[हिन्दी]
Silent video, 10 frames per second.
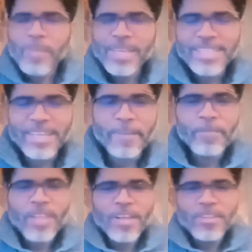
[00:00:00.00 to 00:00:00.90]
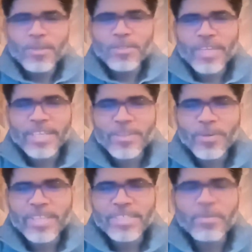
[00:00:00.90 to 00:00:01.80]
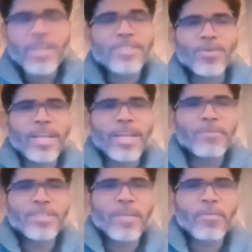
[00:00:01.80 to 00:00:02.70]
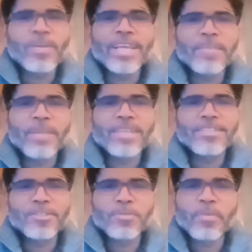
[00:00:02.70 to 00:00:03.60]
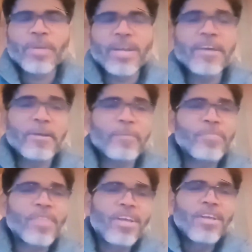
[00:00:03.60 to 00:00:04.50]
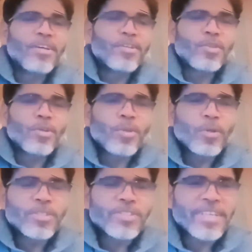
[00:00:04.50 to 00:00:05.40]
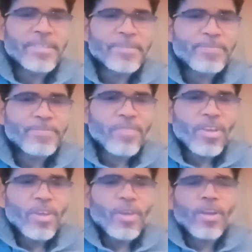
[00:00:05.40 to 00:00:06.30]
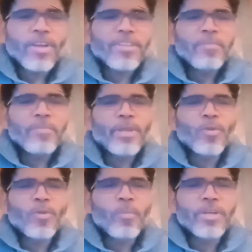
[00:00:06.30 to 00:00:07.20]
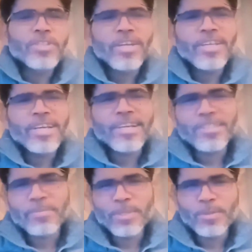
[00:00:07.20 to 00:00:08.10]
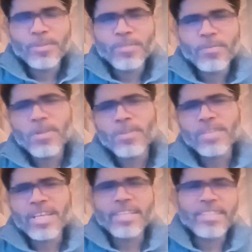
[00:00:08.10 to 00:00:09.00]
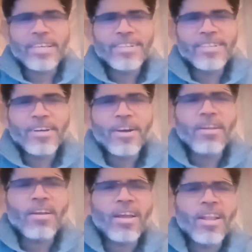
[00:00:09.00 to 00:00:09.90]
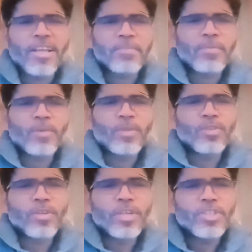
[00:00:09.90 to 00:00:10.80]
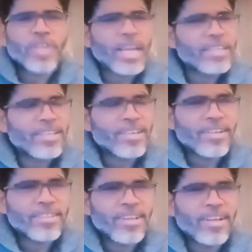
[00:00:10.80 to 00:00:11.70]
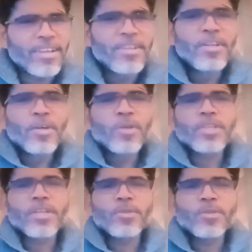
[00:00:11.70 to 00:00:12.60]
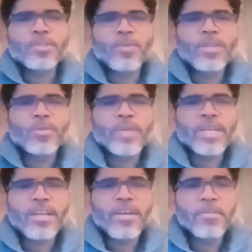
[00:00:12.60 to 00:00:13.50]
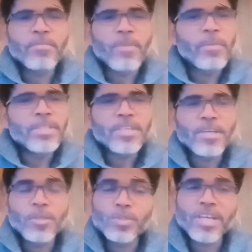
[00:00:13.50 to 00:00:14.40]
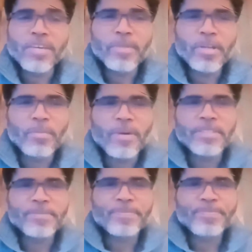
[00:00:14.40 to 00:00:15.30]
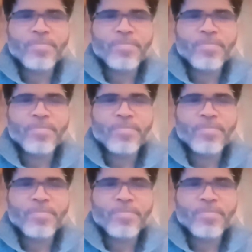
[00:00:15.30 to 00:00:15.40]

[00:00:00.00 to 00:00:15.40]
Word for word: अमेजिंग दोस्त एक छोटी सी बात सुनानी मुझे आपको लेकिन मैसेज उसमें बड़ा है दो दोस्त थे एक कहता मेरी तो परेशानी खत्म नहीं होती वो रोते रहता हर हालात को इतनी शिकायतें करता उसका दोस्त बोला तो एक ना बाबा जी का नुस्खा है मेरे पास